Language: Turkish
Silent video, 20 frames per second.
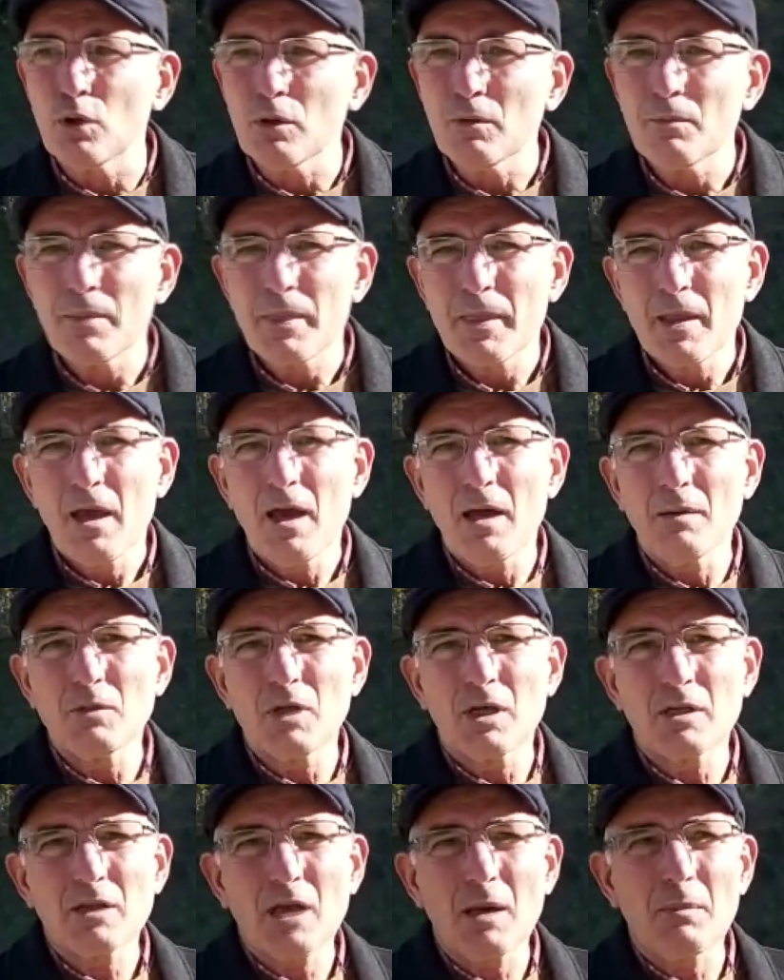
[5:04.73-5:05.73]
Hem de
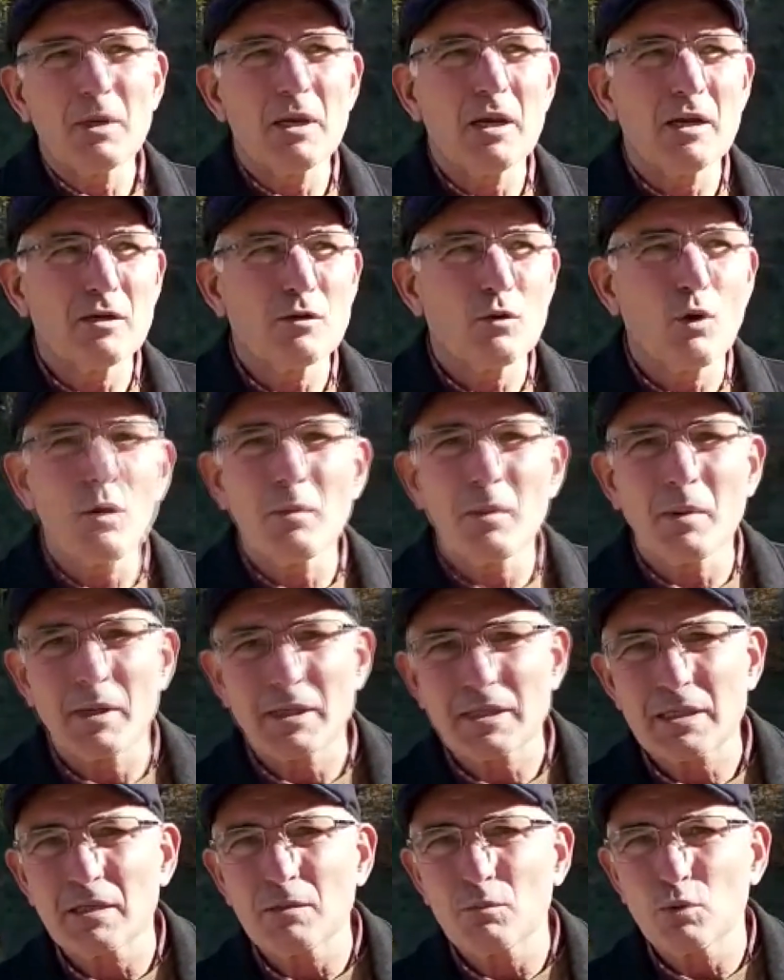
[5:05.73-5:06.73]
tabelanın olmaması,
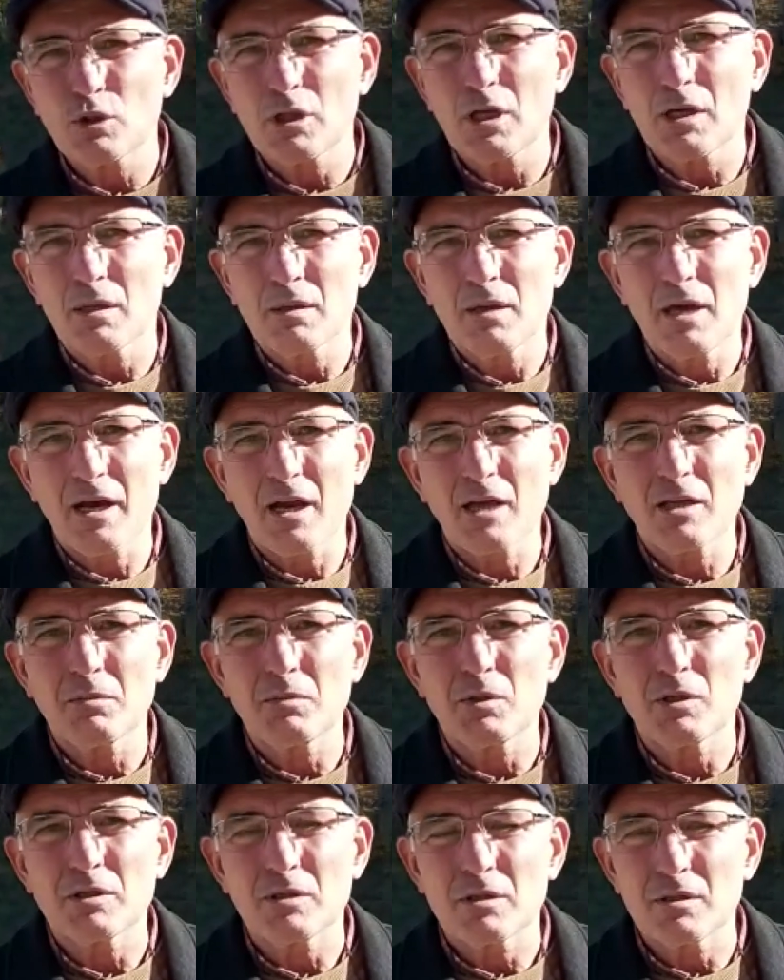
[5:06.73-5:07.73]
burada herhangi bir
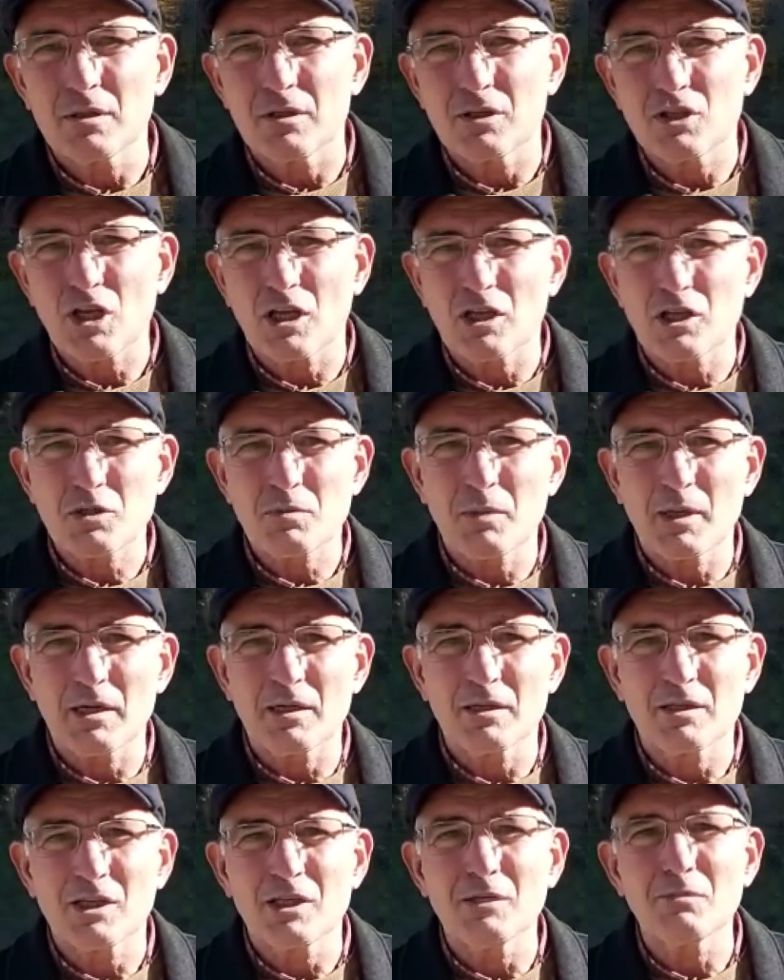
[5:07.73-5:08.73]
e, çalışmanın
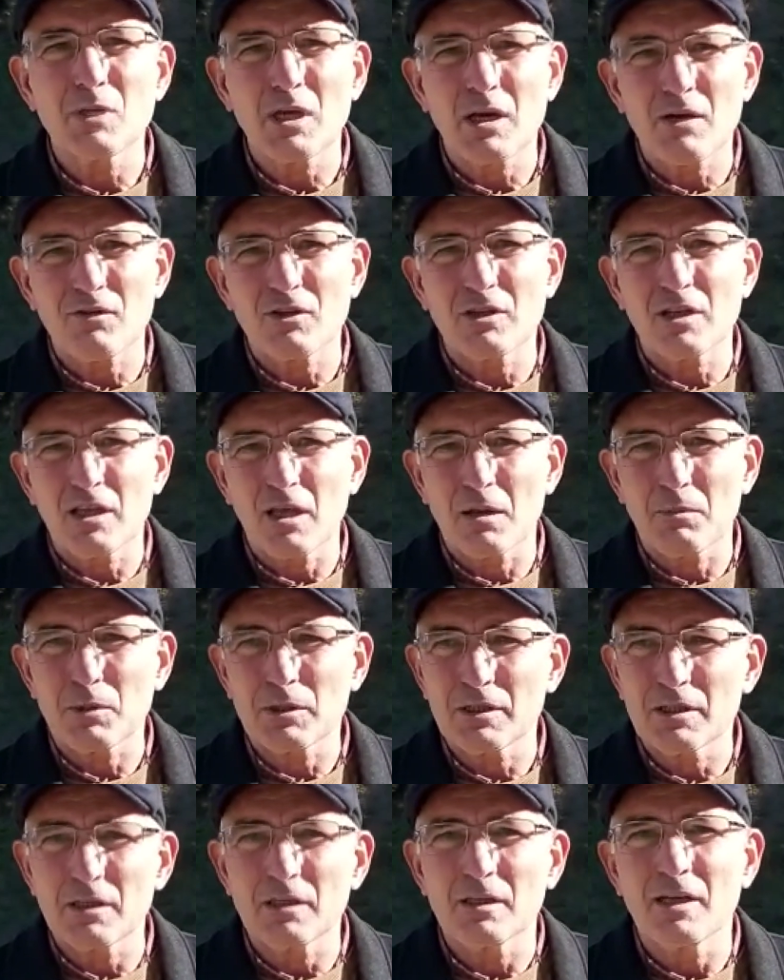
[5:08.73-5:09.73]
kim tarafından
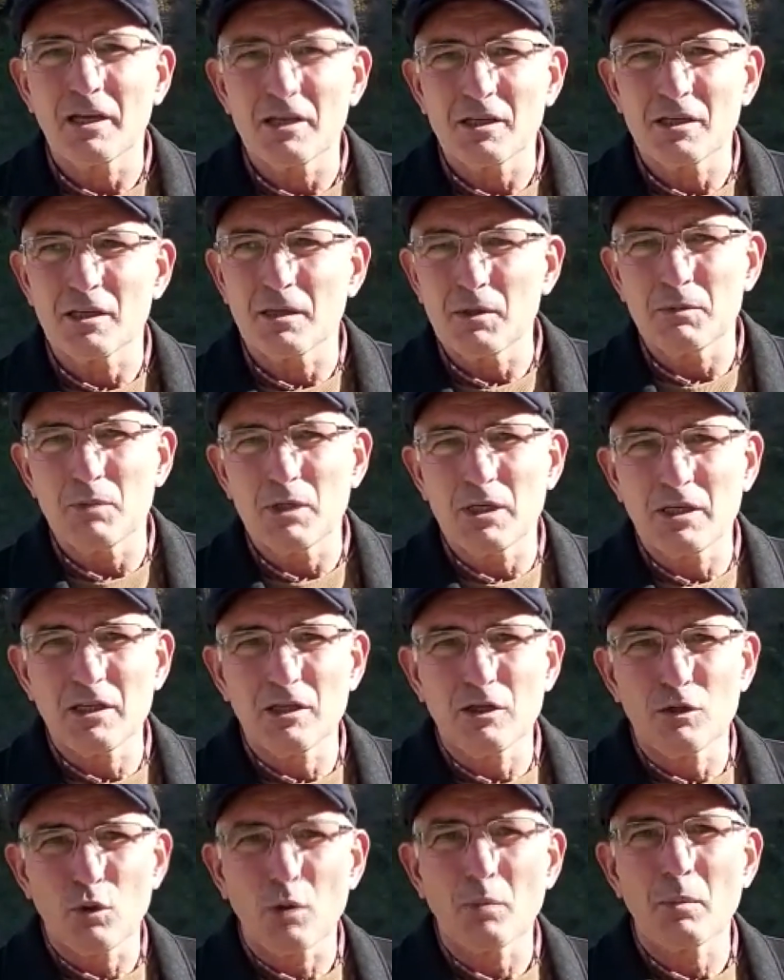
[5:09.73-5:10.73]
yapıldığıyla ilgili bir
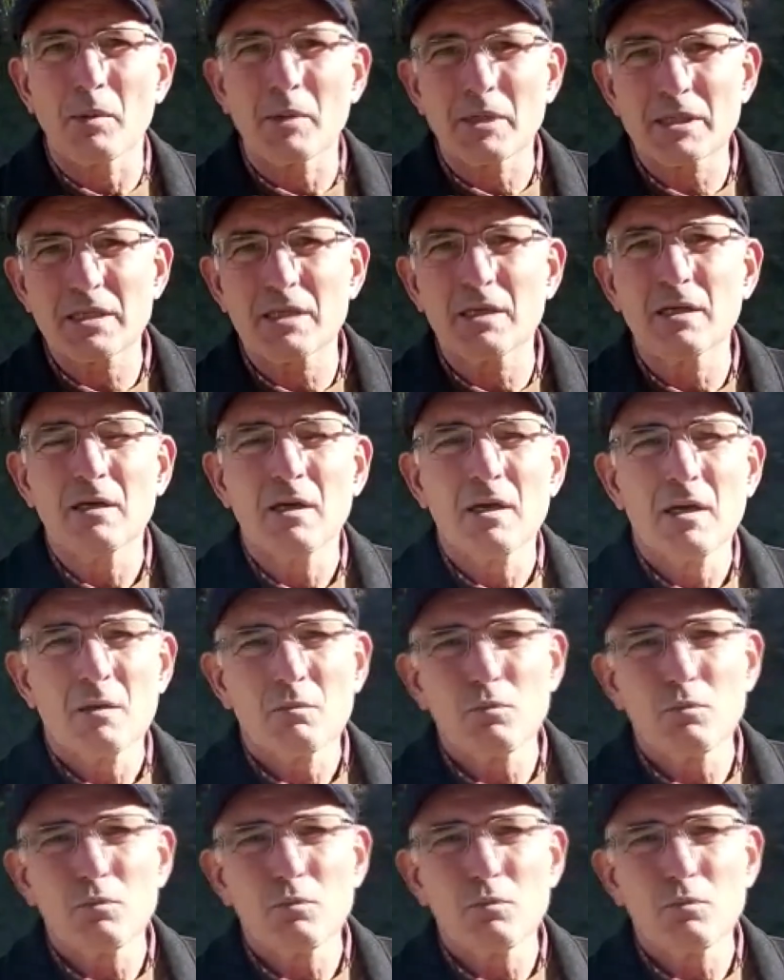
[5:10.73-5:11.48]
bilginin olmaması